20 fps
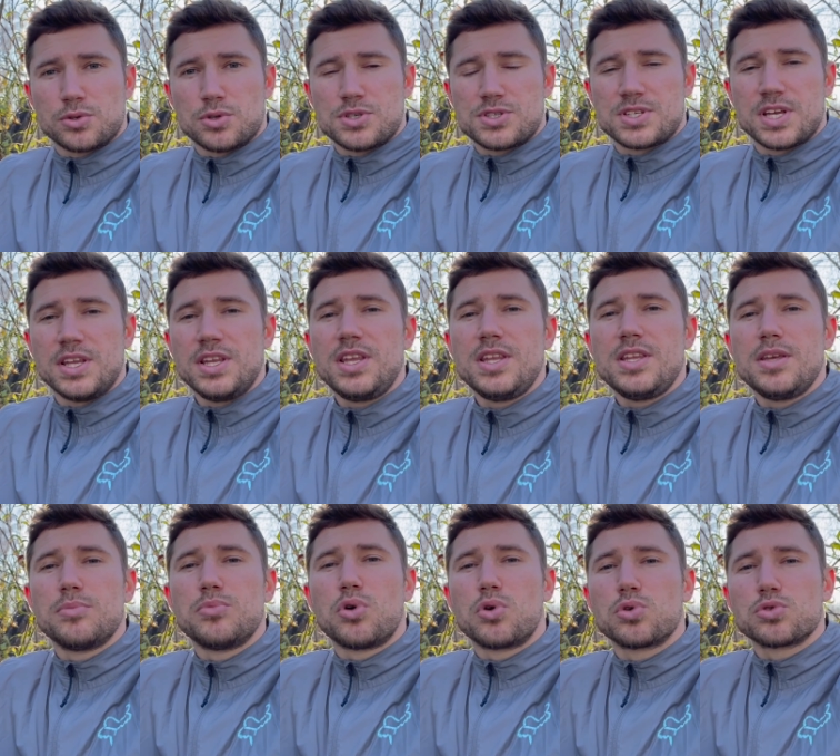То есть они
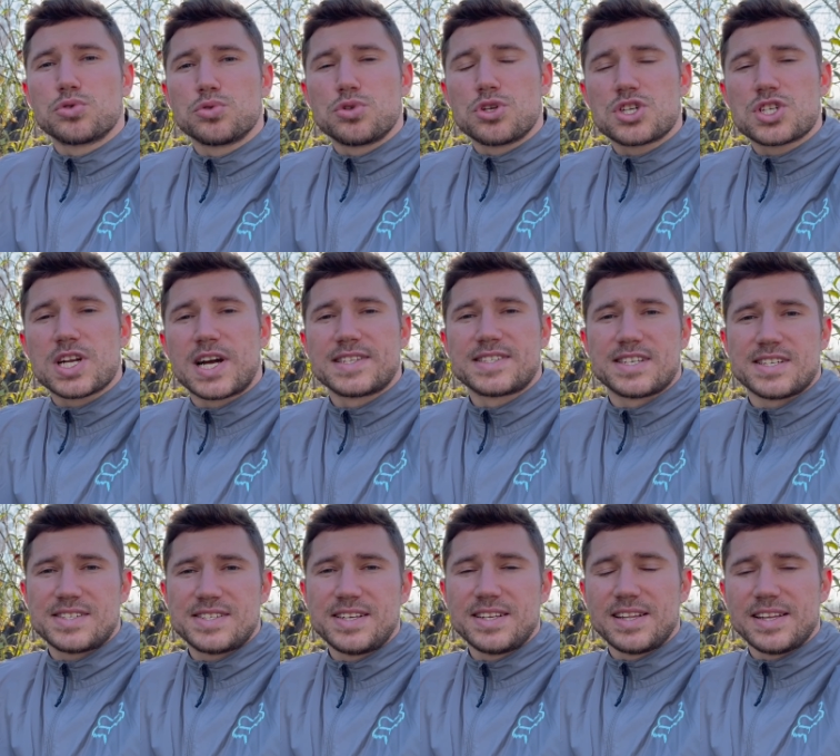не могут
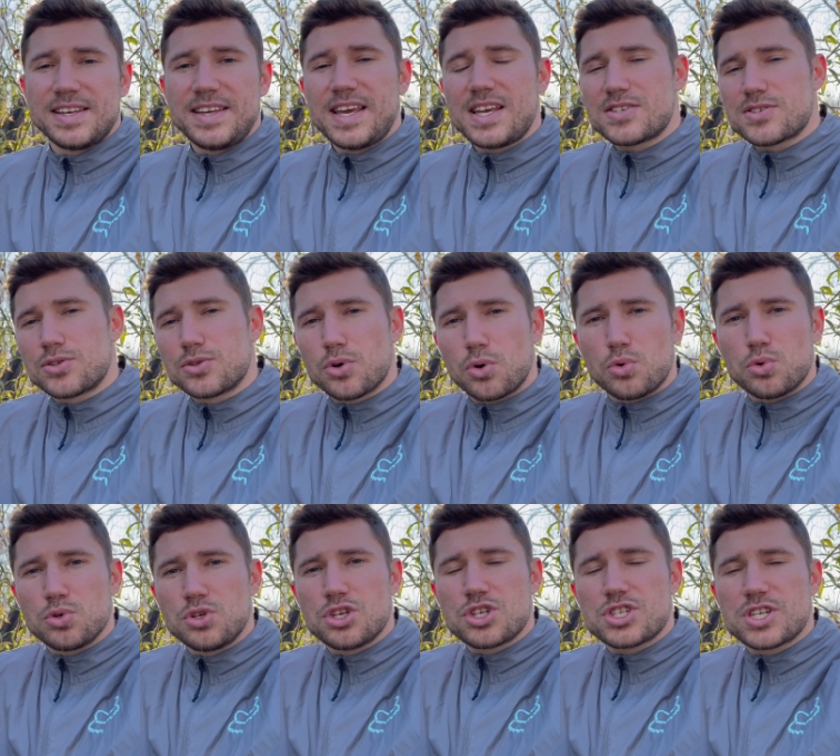удержаться. Силы есть, но
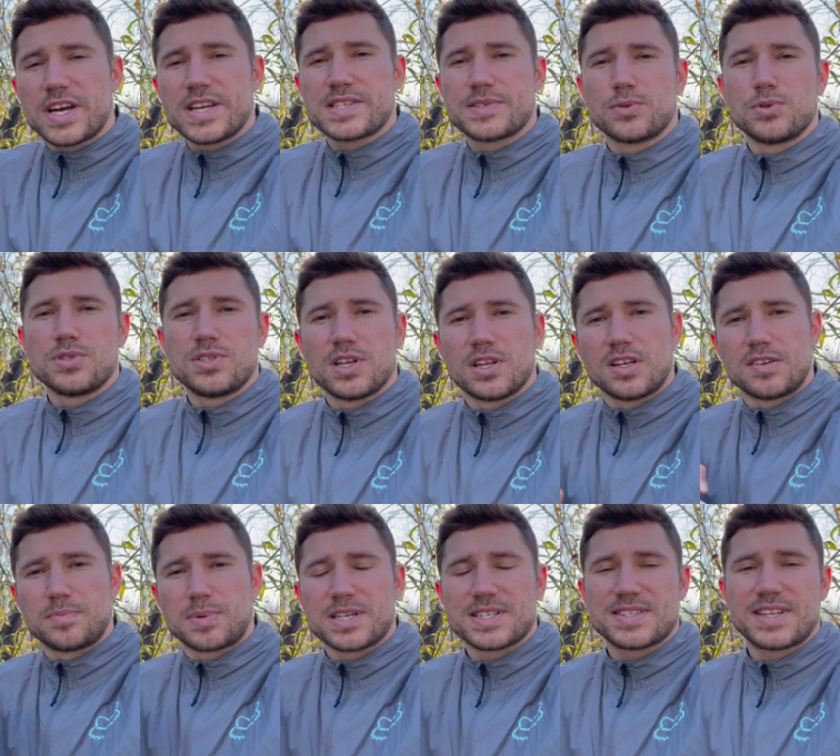удержать свое
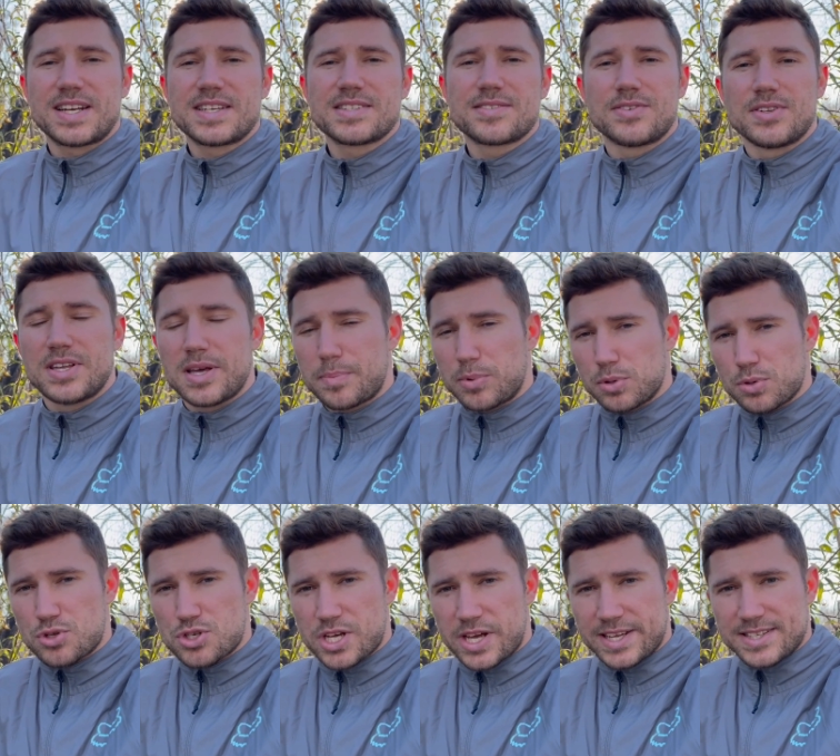тело в пространстве не
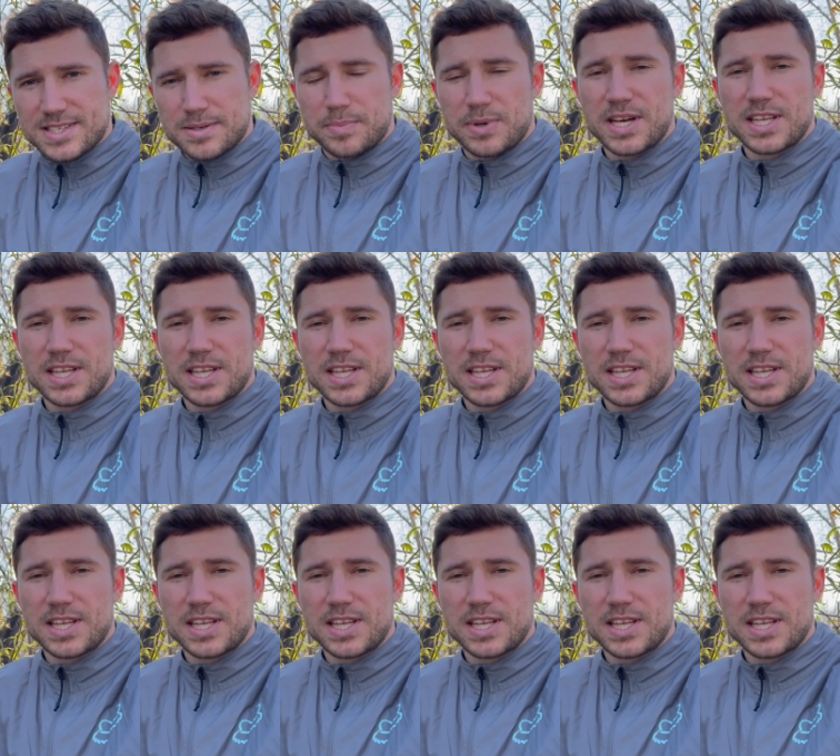получается.